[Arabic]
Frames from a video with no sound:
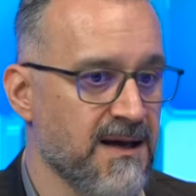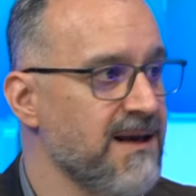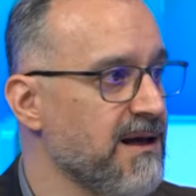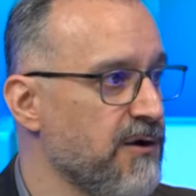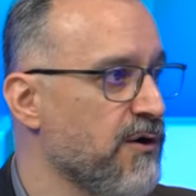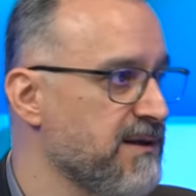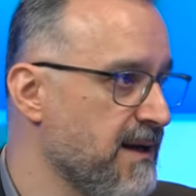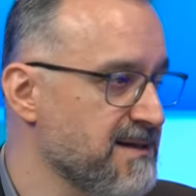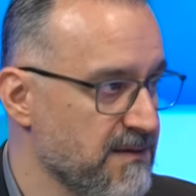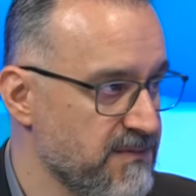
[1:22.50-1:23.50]
غلق العقده
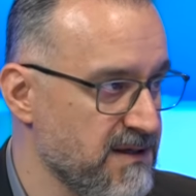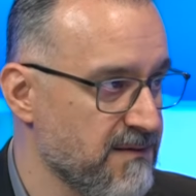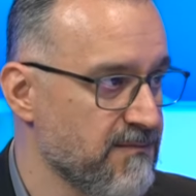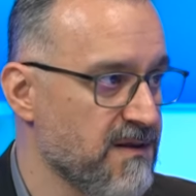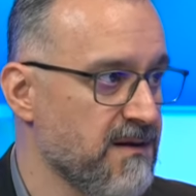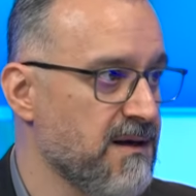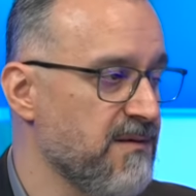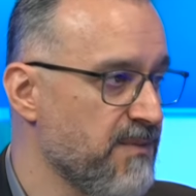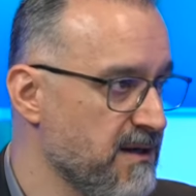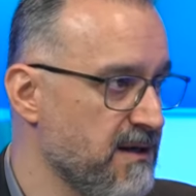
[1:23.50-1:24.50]
العصبيه مثلا
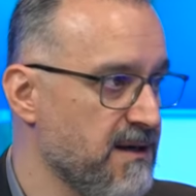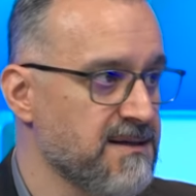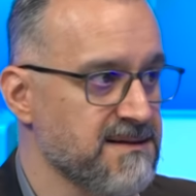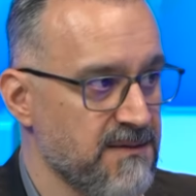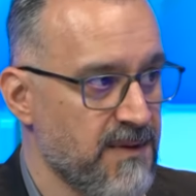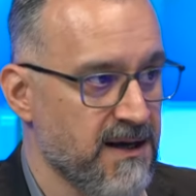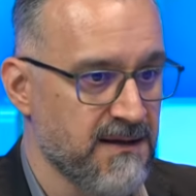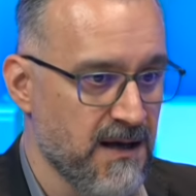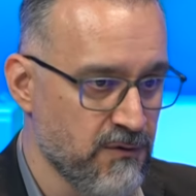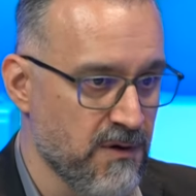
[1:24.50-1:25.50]
البنكرياس
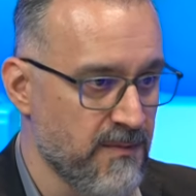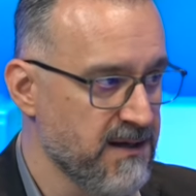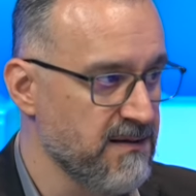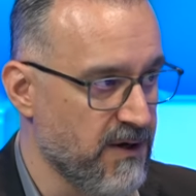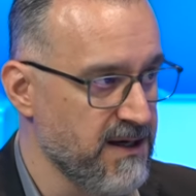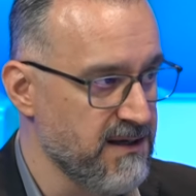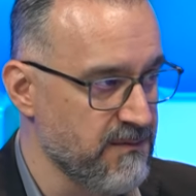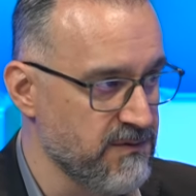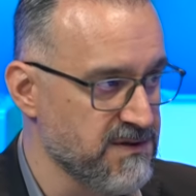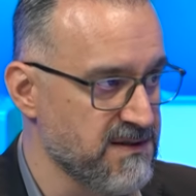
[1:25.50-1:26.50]
المعده اكو اماكن
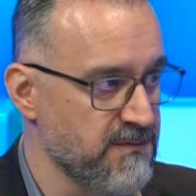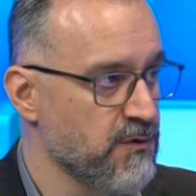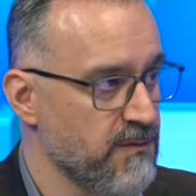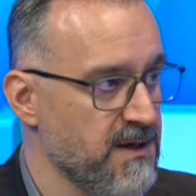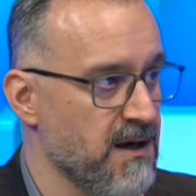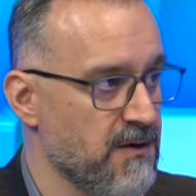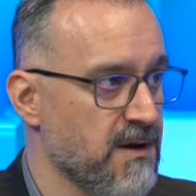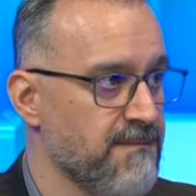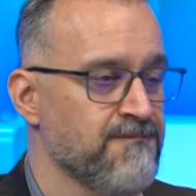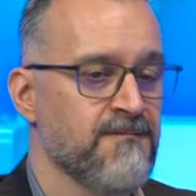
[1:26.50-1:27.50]
معينه بالجسم يكون بها
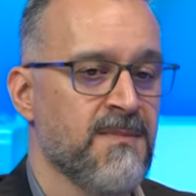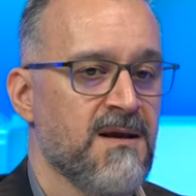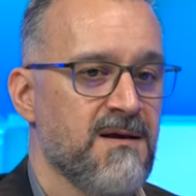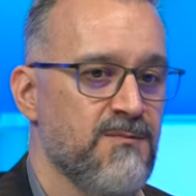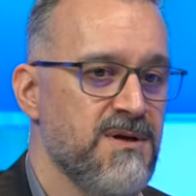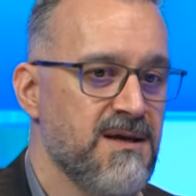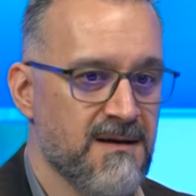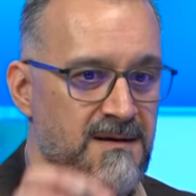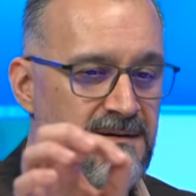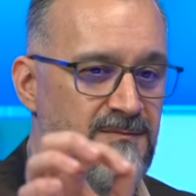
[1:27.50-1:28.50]
اورام
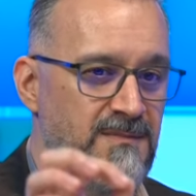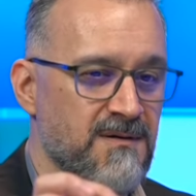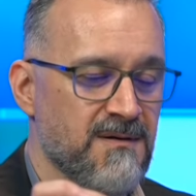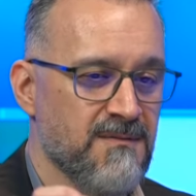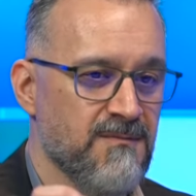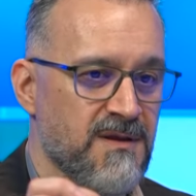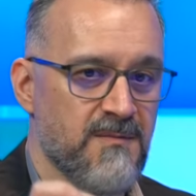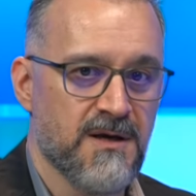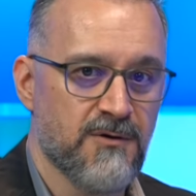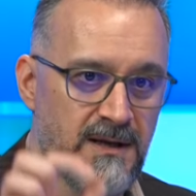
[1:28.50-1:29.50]
بها آه،
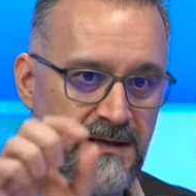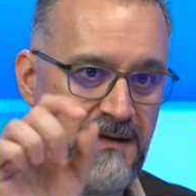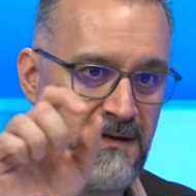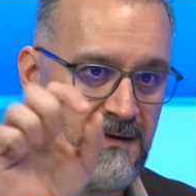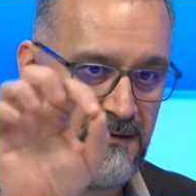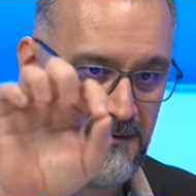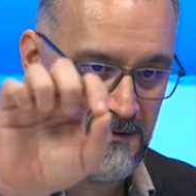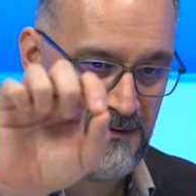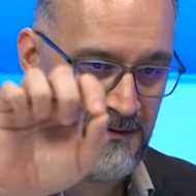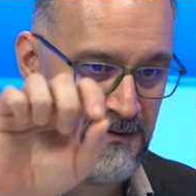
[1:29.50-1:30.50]
مثل ما يقول لك
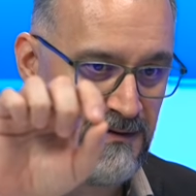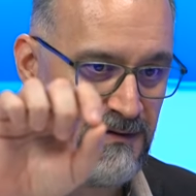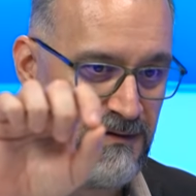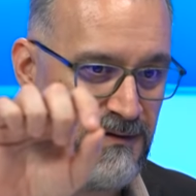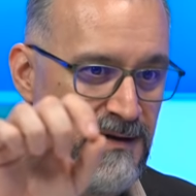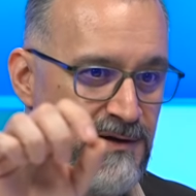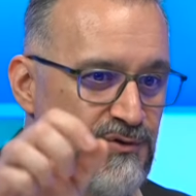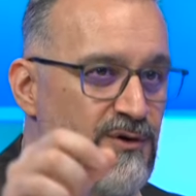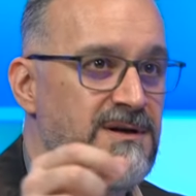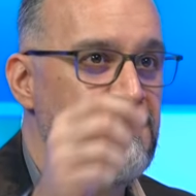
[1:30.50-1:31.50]

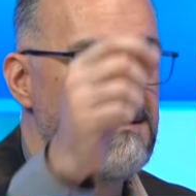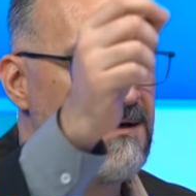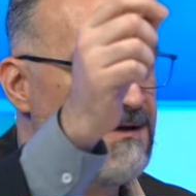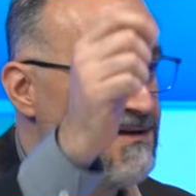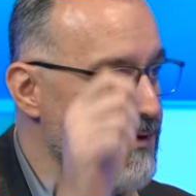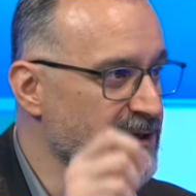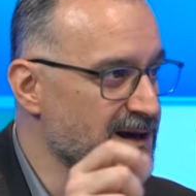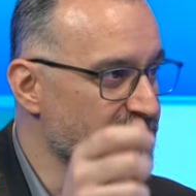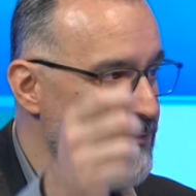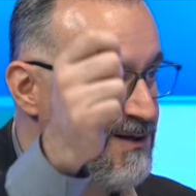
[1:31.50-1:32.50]
شلون السيركت مال
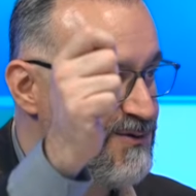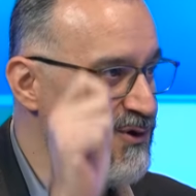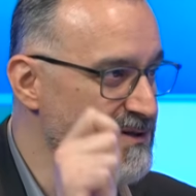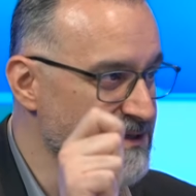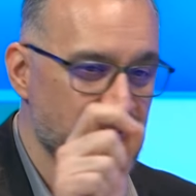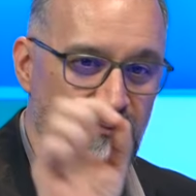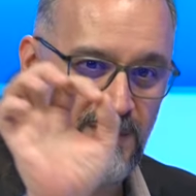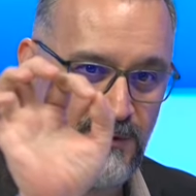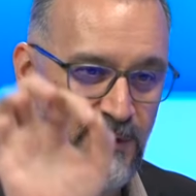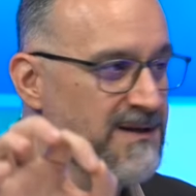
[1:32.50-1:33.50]
الكهرباء الجوزه
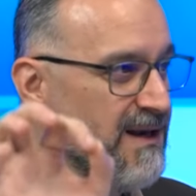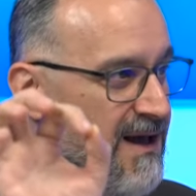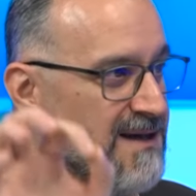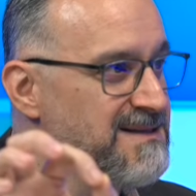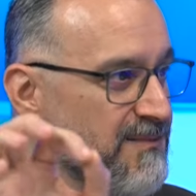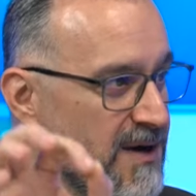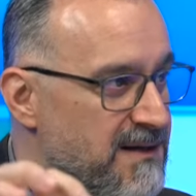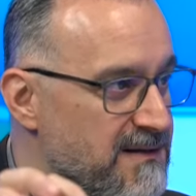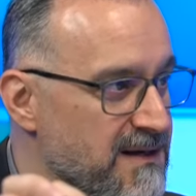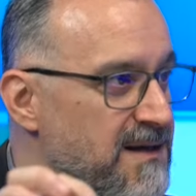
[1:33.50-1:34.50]
النقطه الخاصه
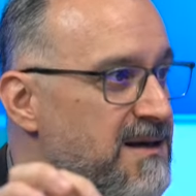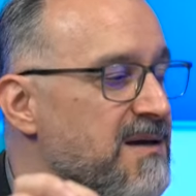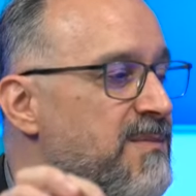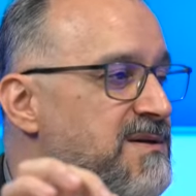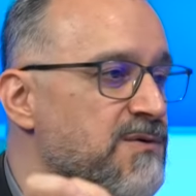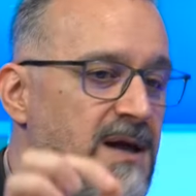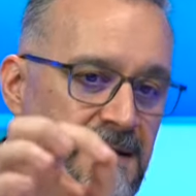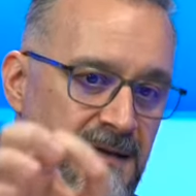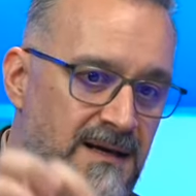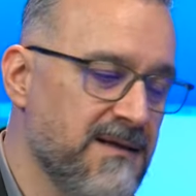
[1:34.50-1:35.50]
مالتها اللي هي مسؤوله
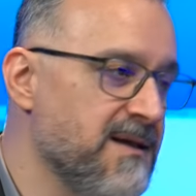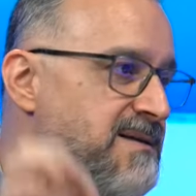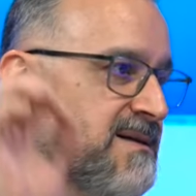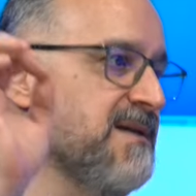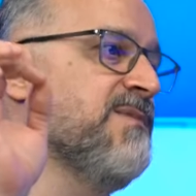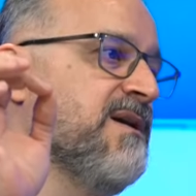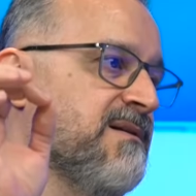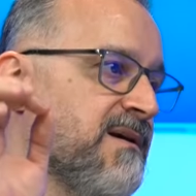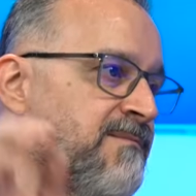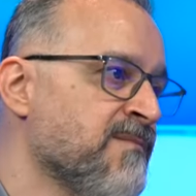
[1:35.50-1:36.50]
عن نقل الاحساس من
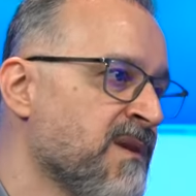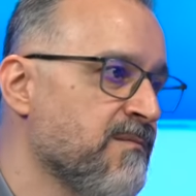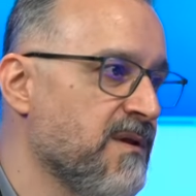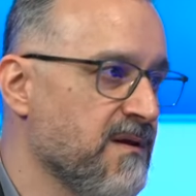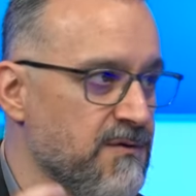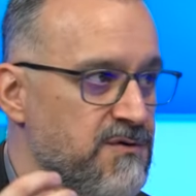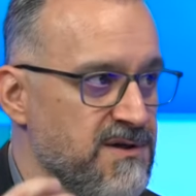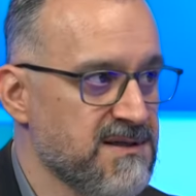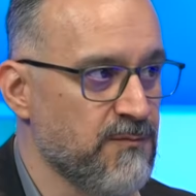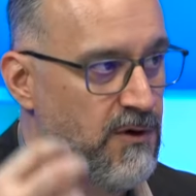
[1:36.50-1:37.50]
عندها مثلا اكو
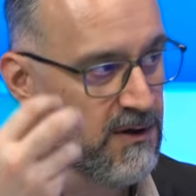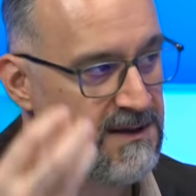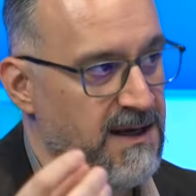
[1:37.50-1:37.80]
شيء يسموه العقده